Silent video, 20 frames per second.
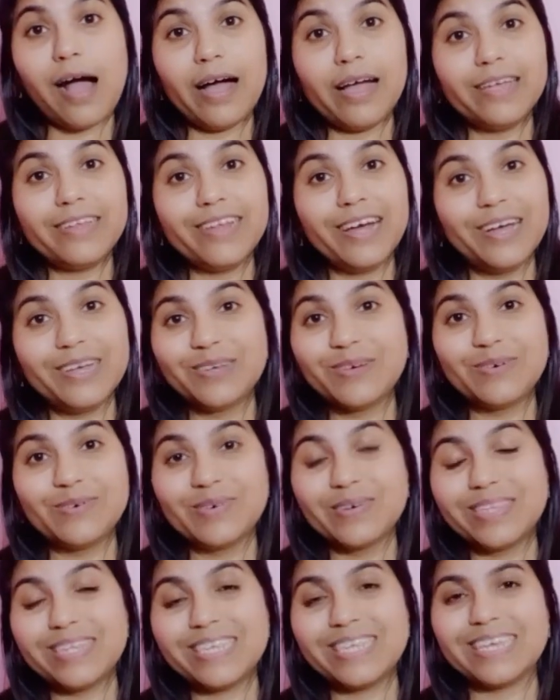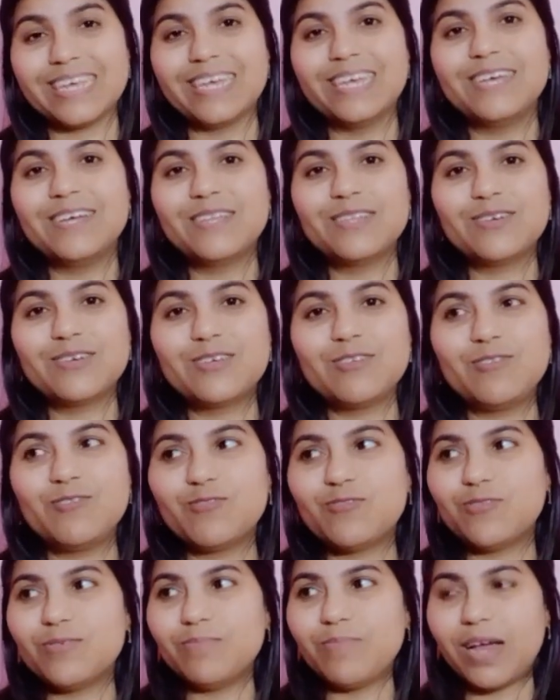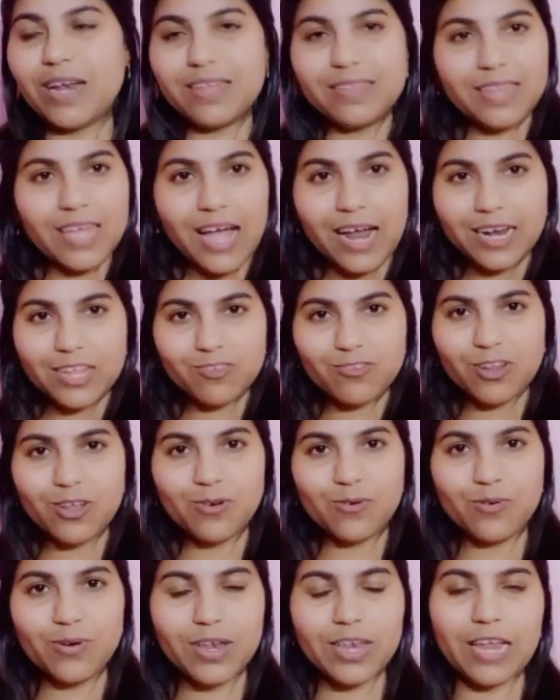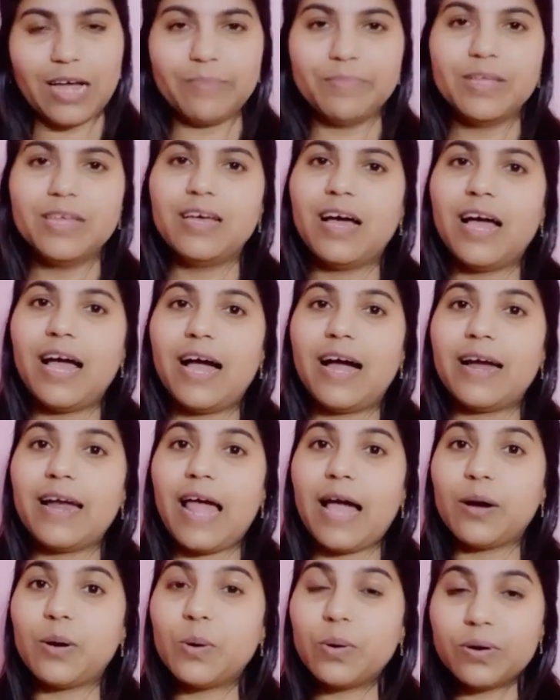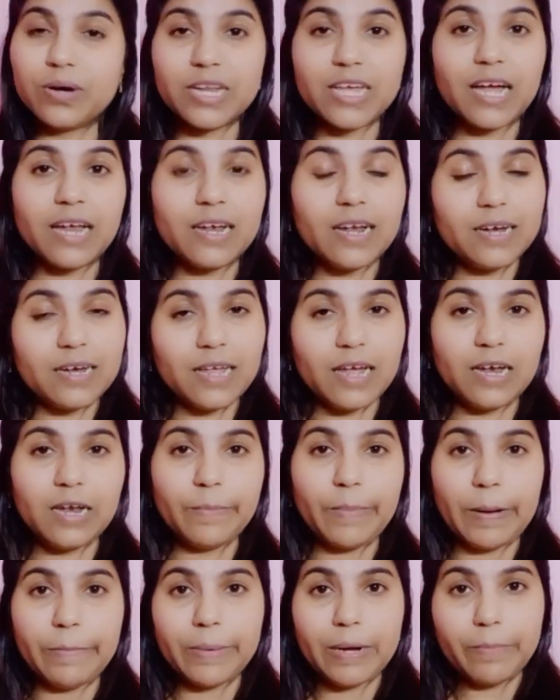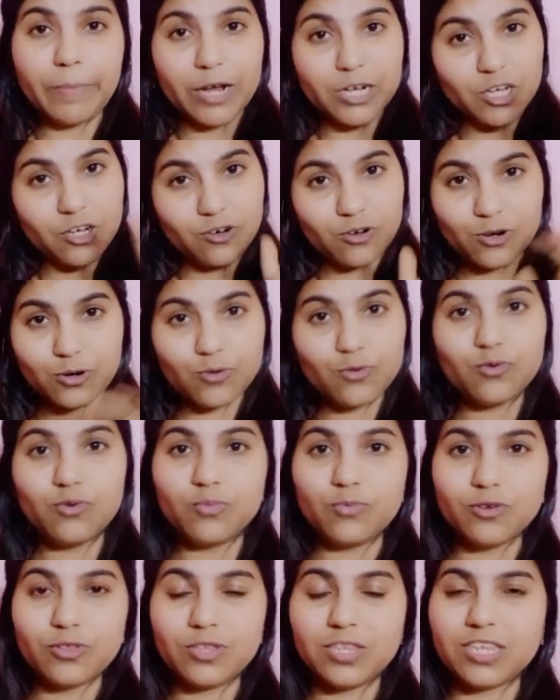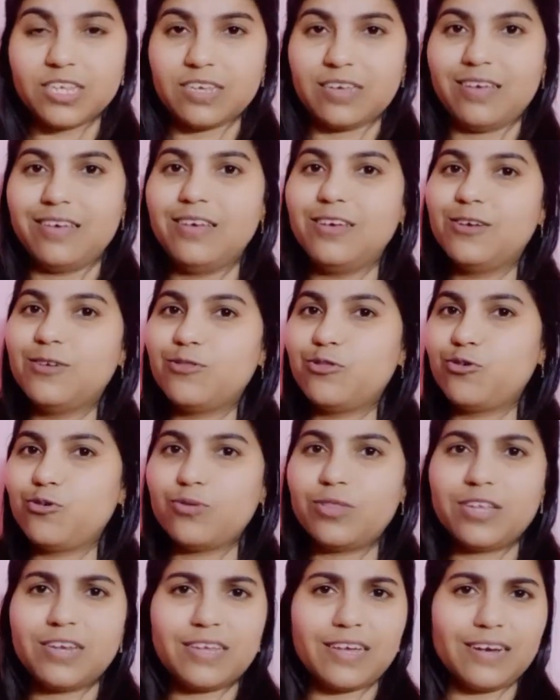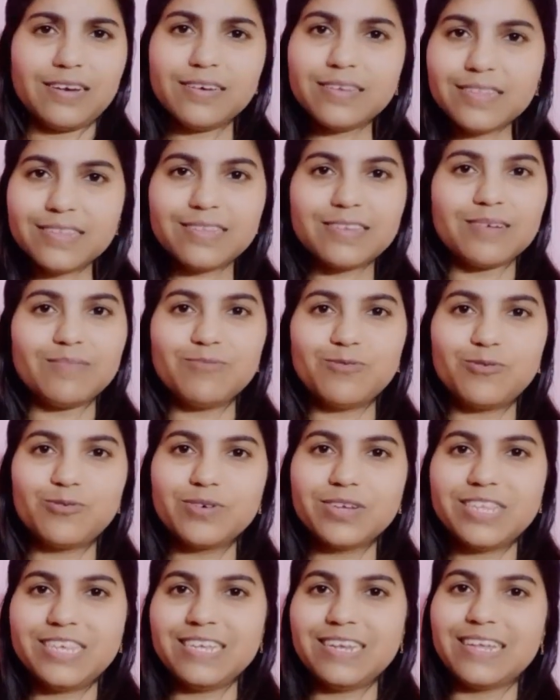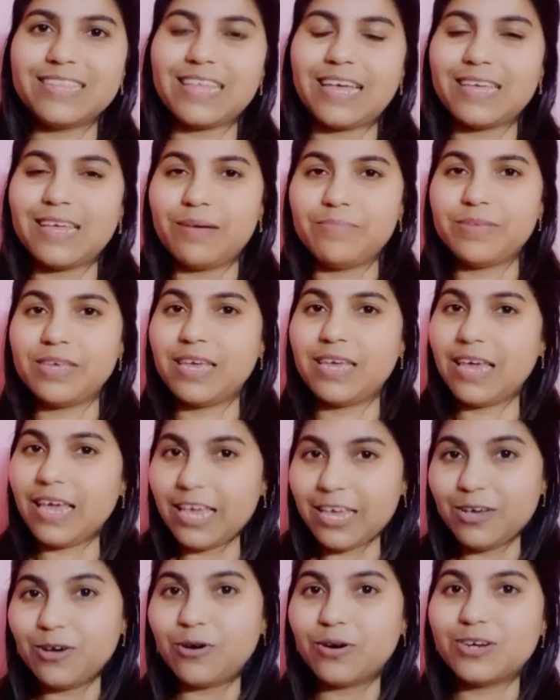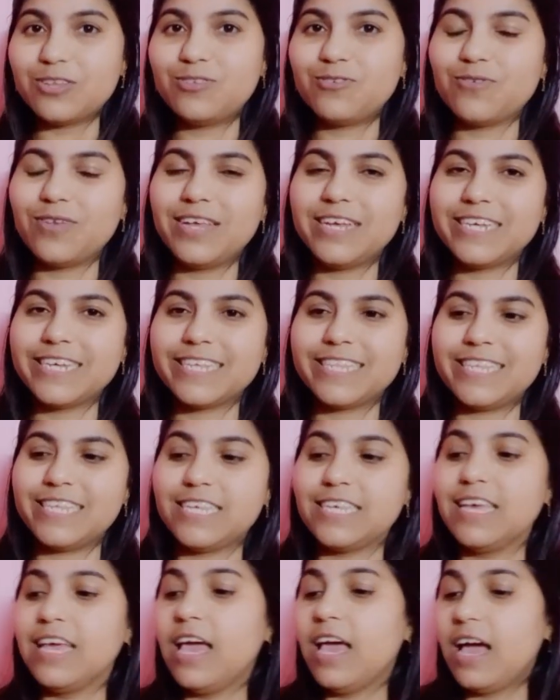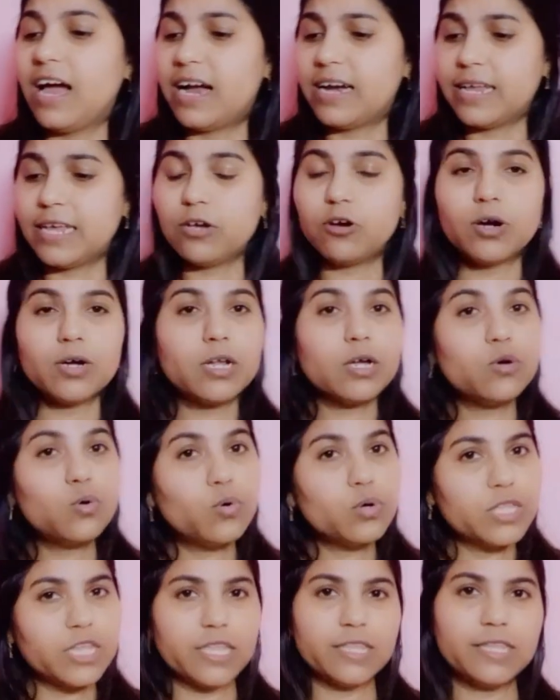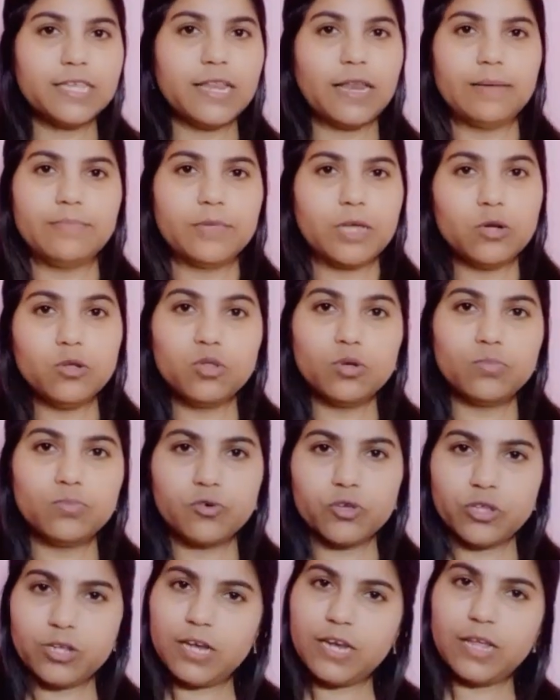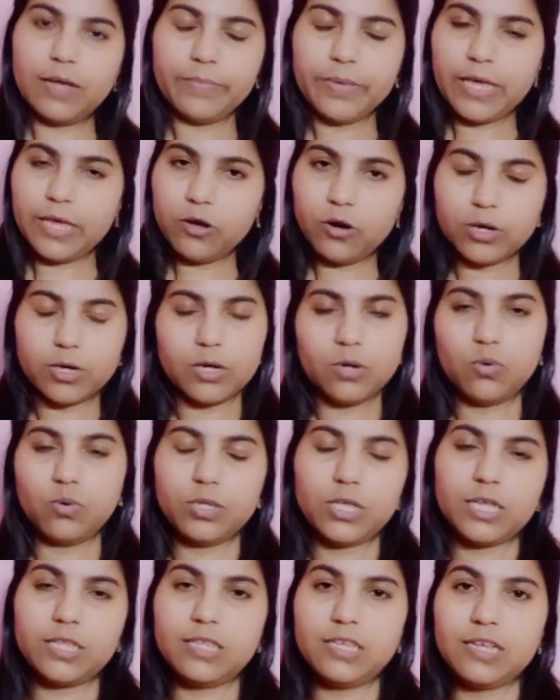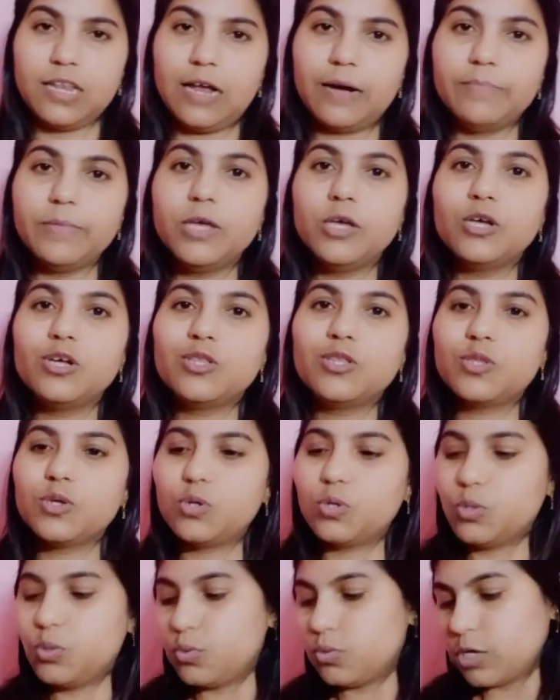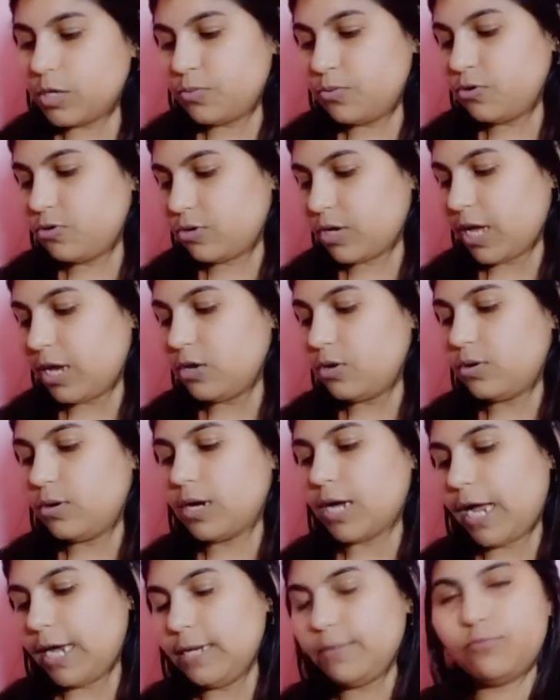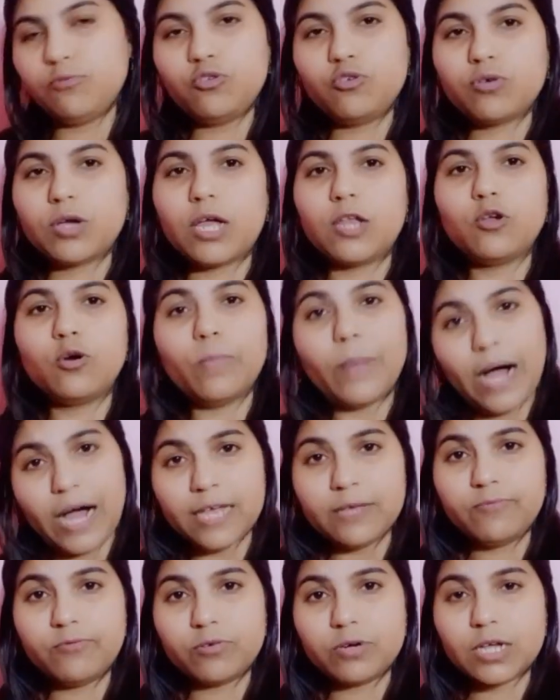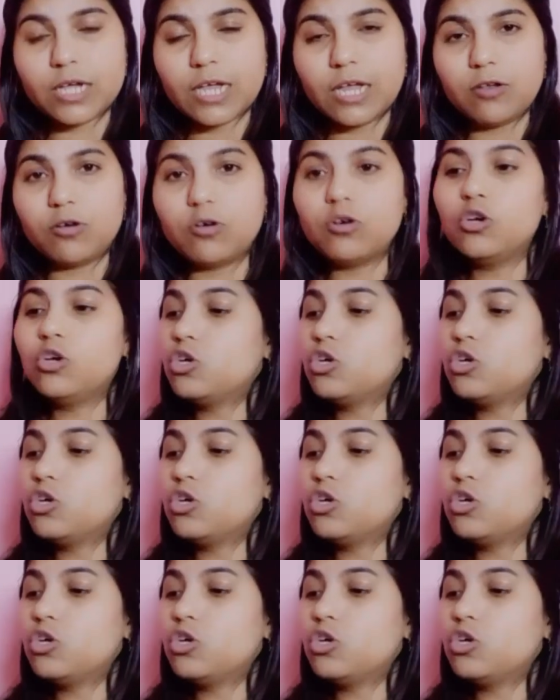আই ঢাই করছে তো কিছুক্ষণ বারান্দায় হাঁটাচলা করলাম আর এখন রেহানা রেহানের পাপা পাশের ঘরে ঘুমোচ্ছে তো ওদেরকে আর ডিস্টার্ব করছি না তাই আমি এই ঘরে চলে এসেছি আর এই ঘরটা গোছাচ্ছিলাম জানো তো মোস্টলি আমি এই ঘরটা গোছাচ্ছিলাম তো দুর্গা পুজো গেল কালী পুজো গেল ভাই ফোটা গেল